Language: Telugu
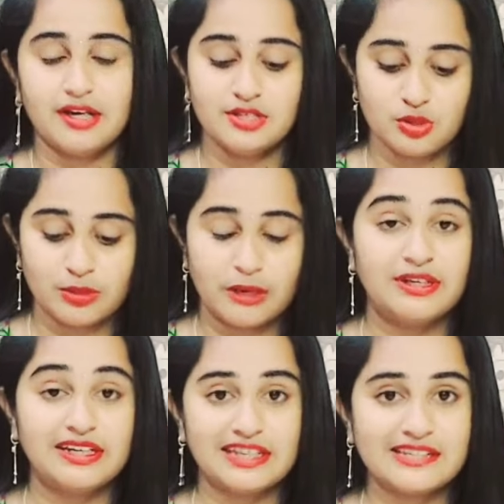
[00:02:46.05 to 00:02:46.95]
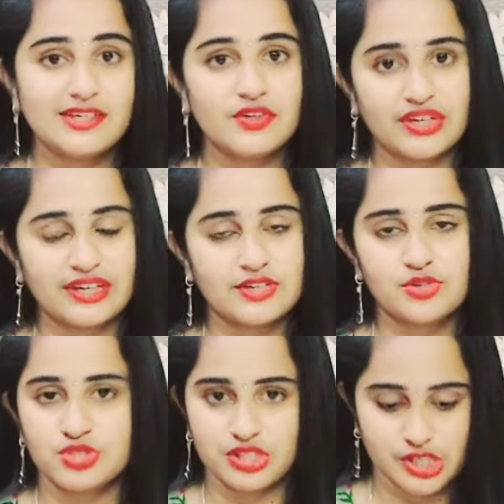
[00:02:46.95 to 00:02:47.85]
సో మనం టీఎల్సీ ట్రింకెట్స్
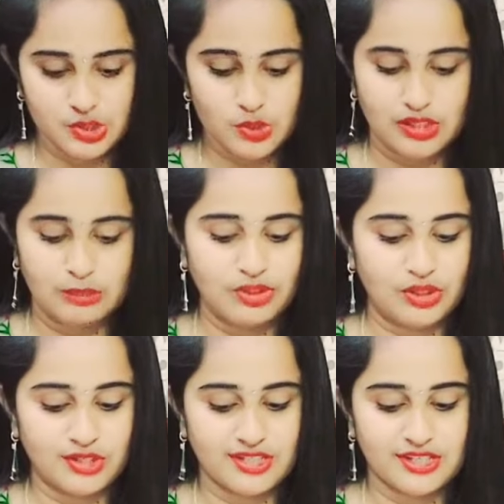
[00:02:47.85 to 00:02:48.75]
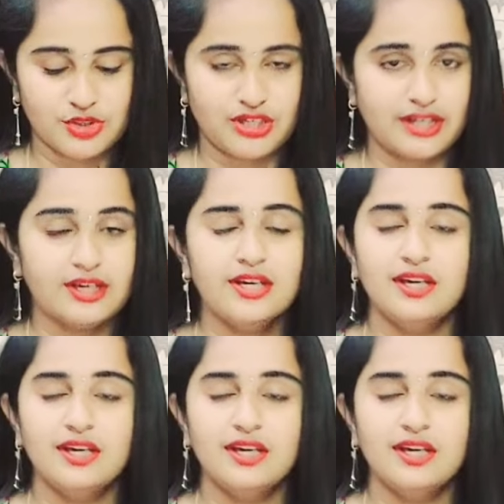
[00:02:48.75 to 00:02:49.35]
నుంచి తీసుకున్నాము ఈ ఆక్సిడైజ్ జ్యువెలరీ